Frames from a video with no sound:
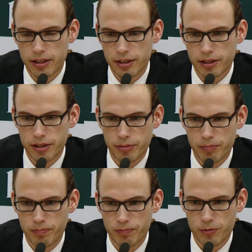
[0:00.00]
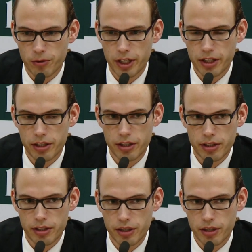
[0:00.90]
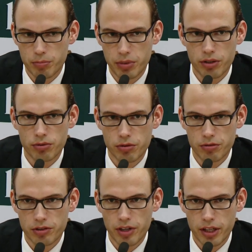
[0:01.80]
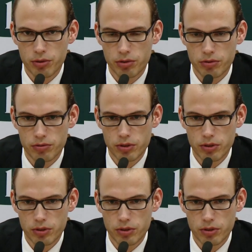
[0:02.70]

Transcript: ähm, vor allen Dingen in der, in der Pick-and-Roll-Verteidigung